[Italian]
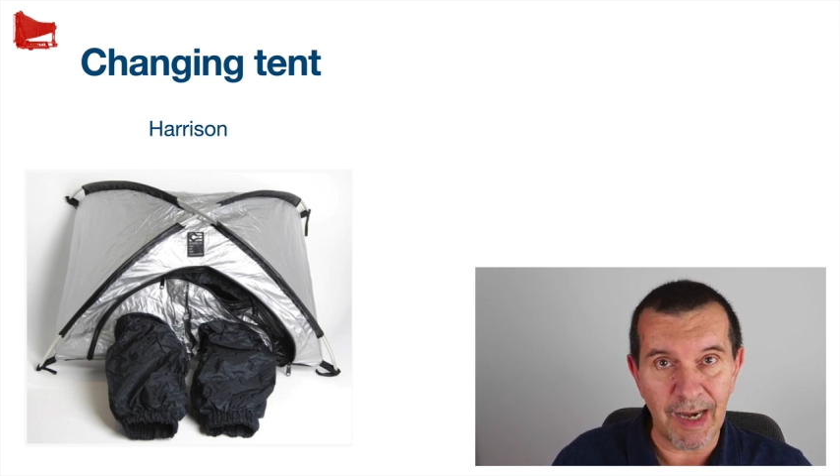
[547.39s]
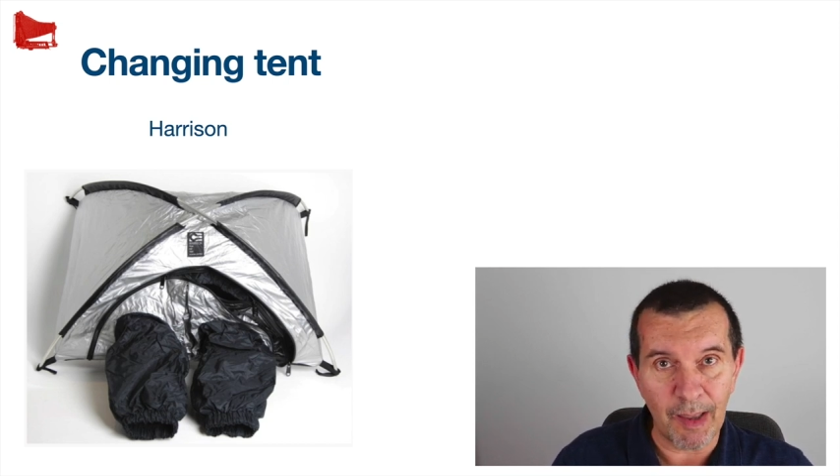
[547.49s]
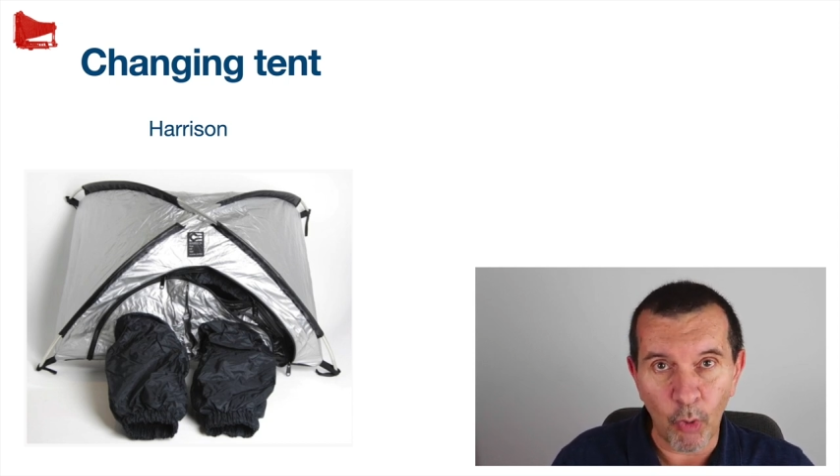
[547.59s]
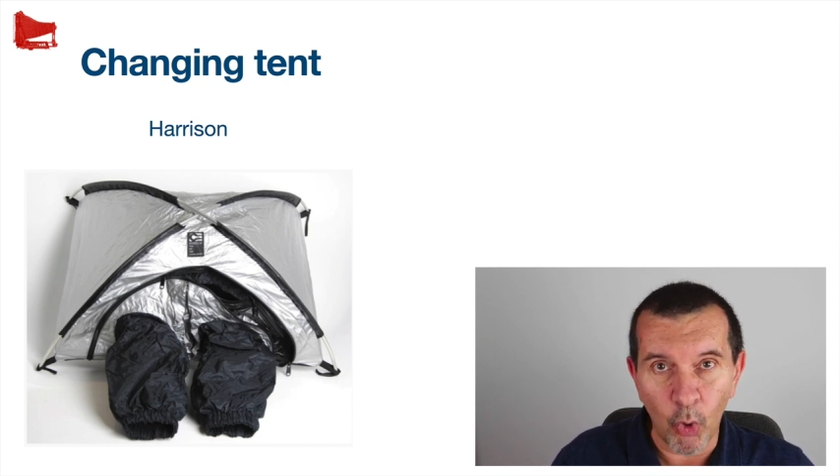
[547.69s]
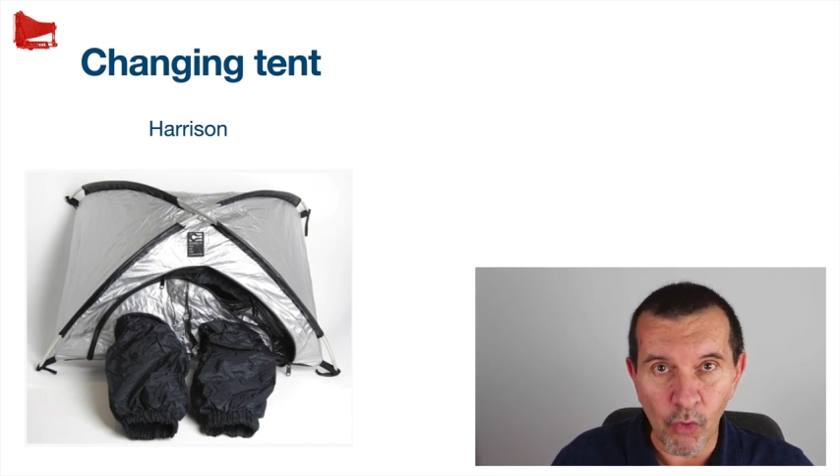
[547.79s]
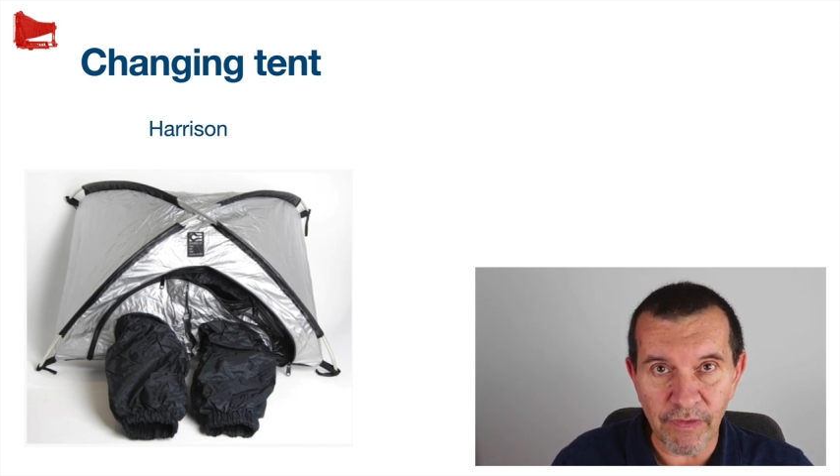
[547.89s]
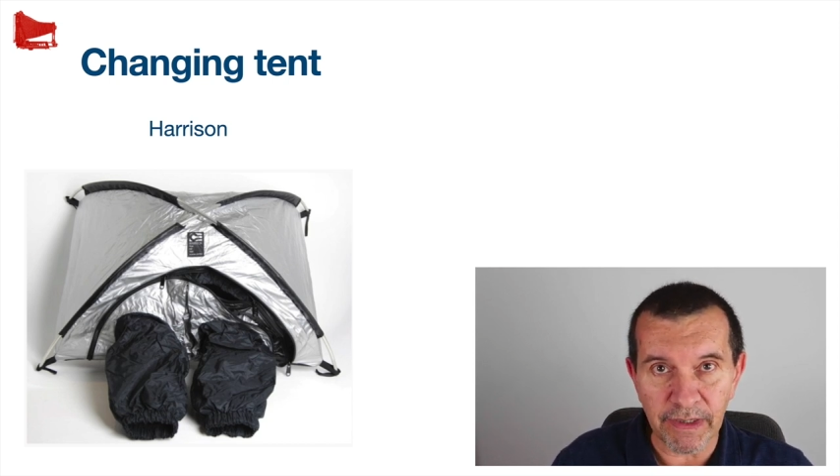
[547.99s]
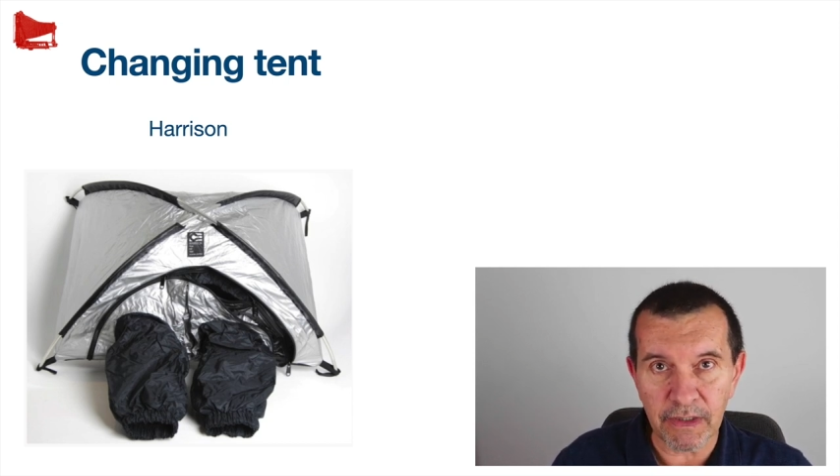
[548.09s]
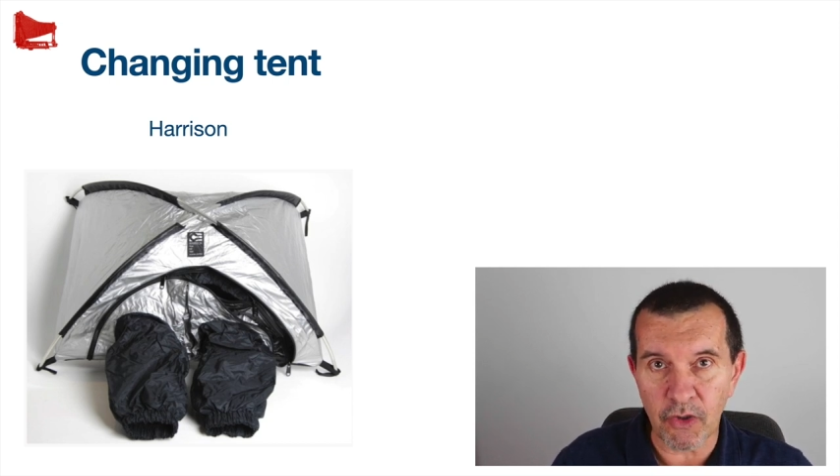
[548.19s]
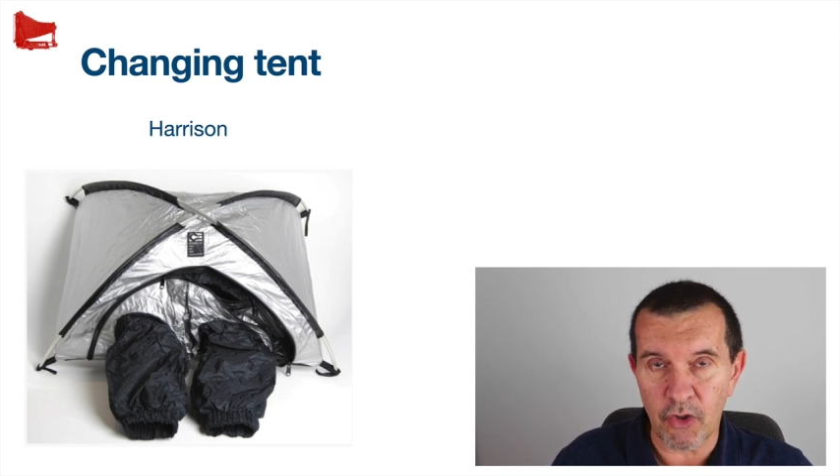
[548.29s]
della
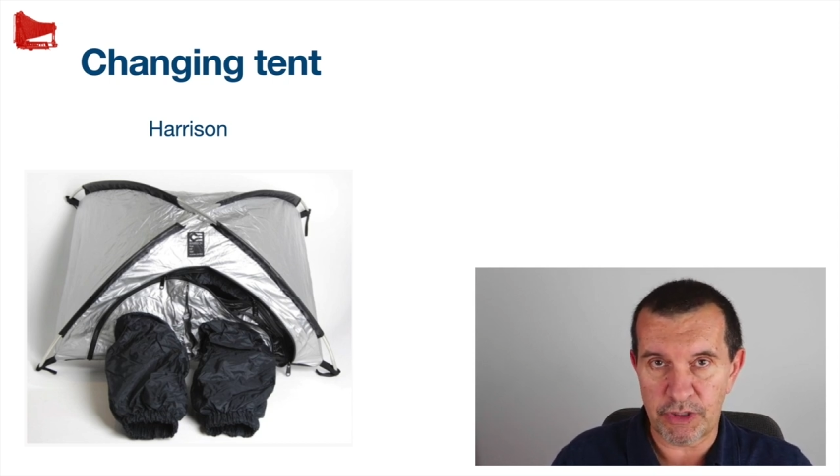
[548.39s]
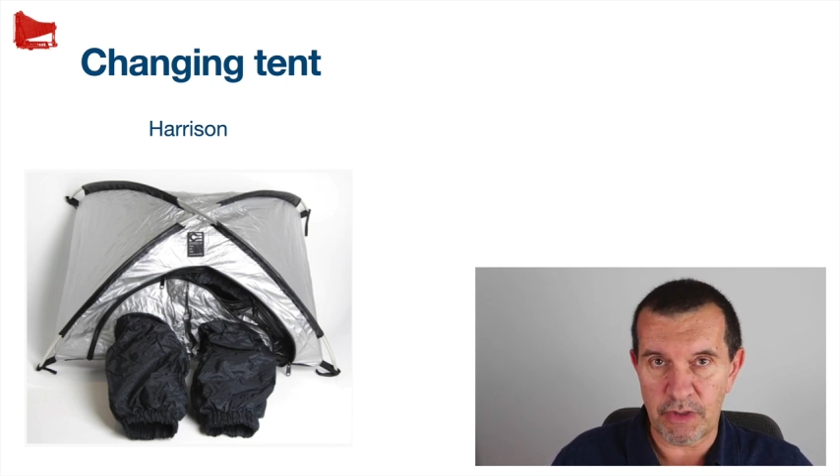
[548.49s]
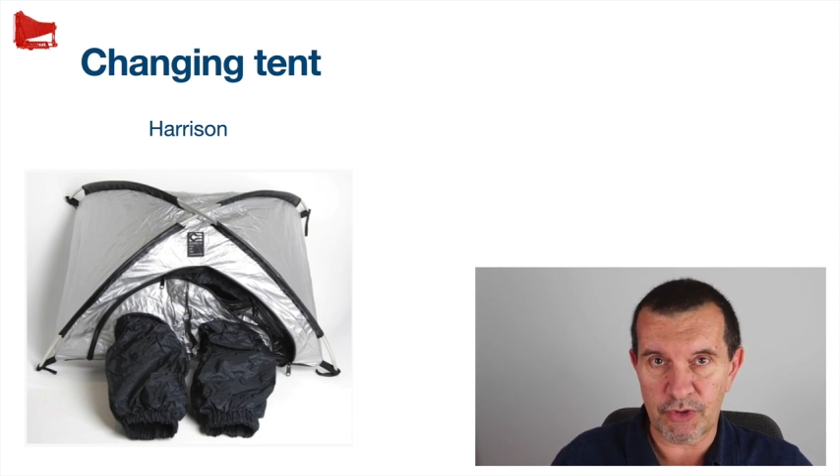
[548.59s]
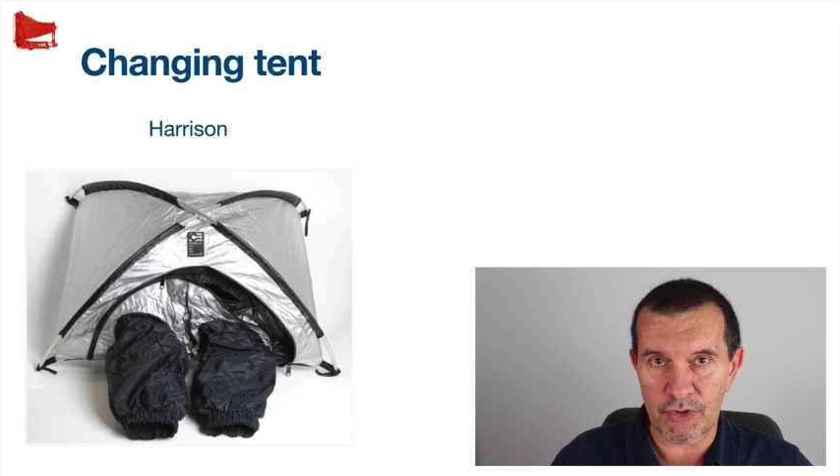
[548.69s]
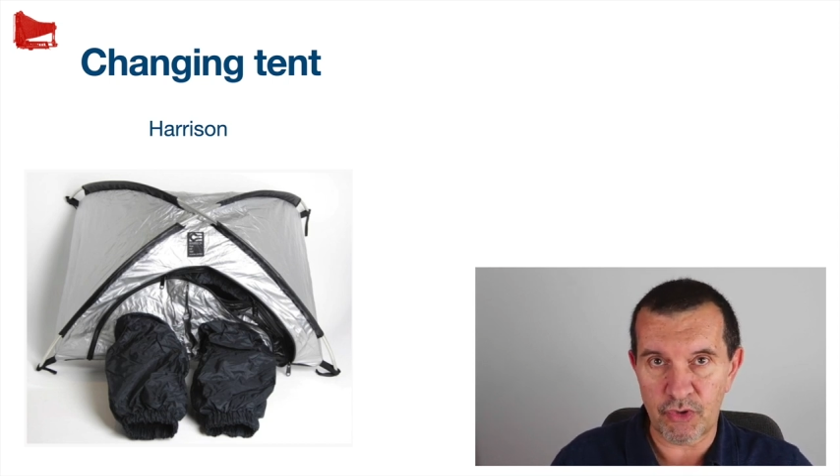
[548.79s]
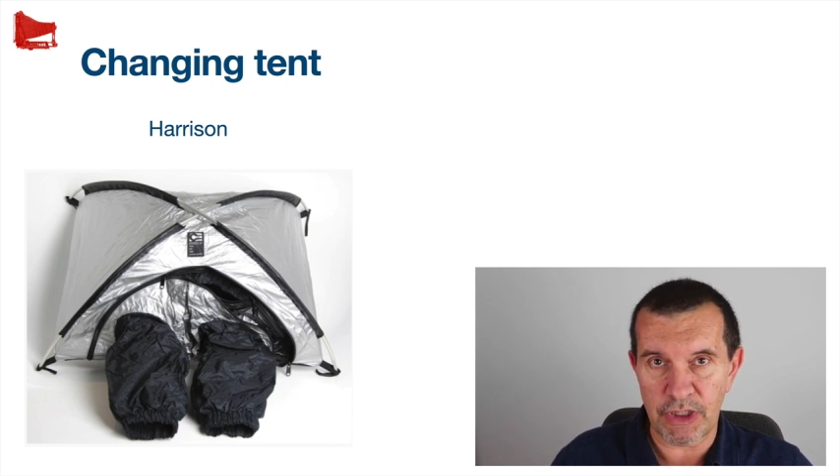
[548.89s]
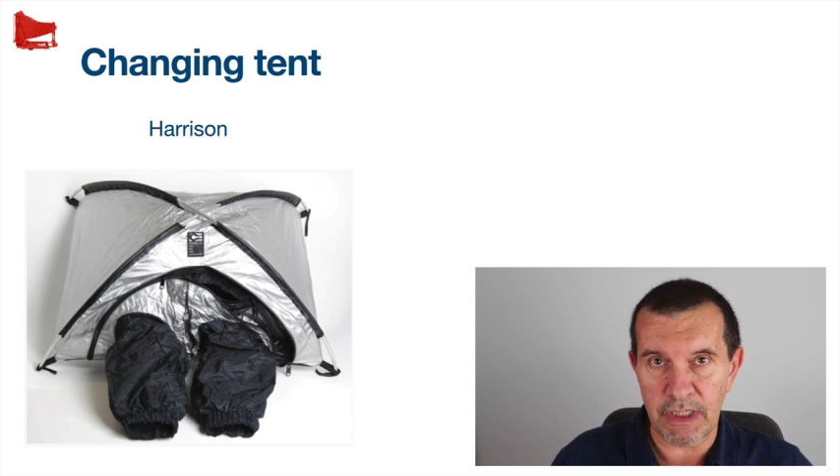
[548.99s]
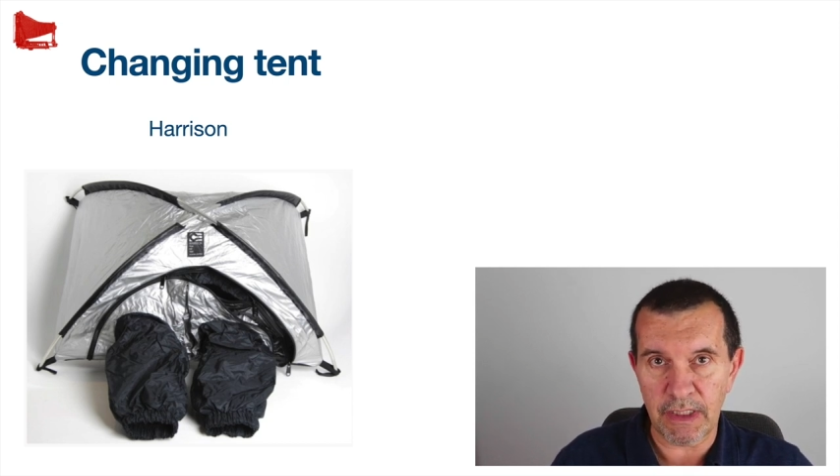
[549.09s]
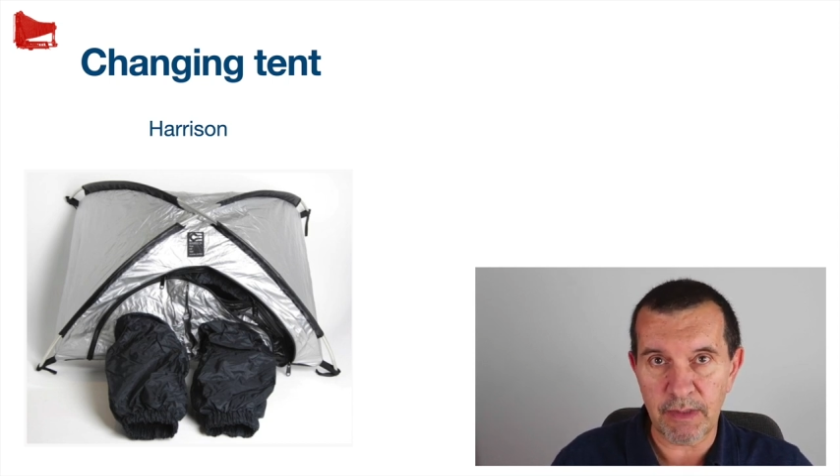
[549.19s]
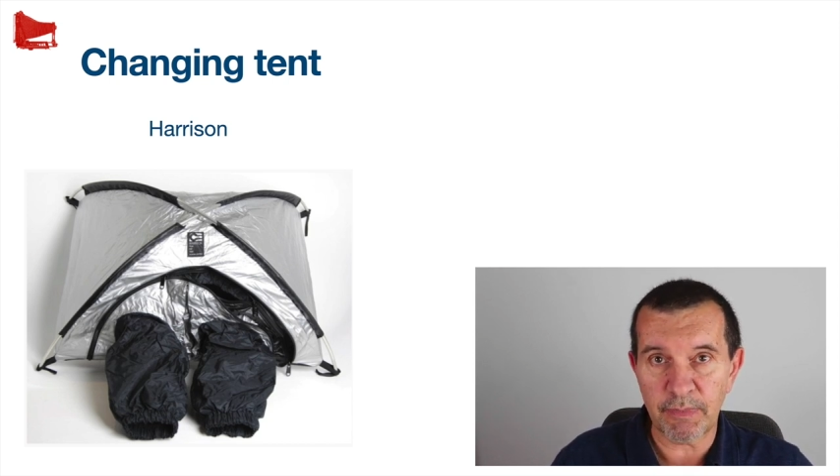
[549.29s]
polvere, cose di questo
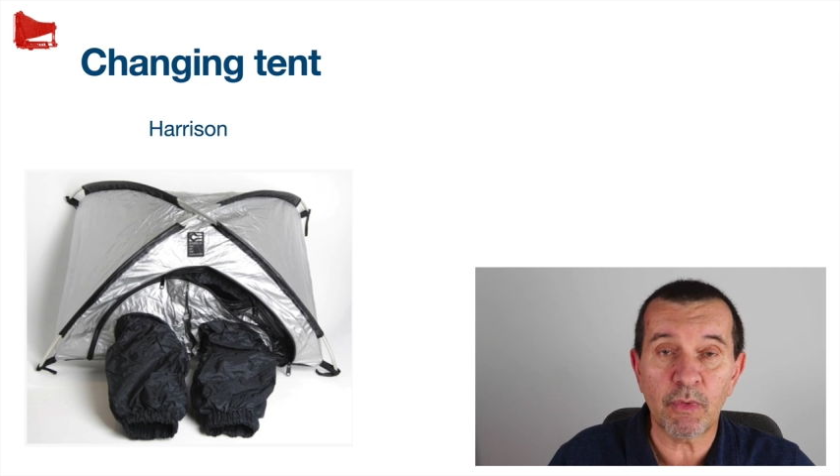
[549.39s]
genere.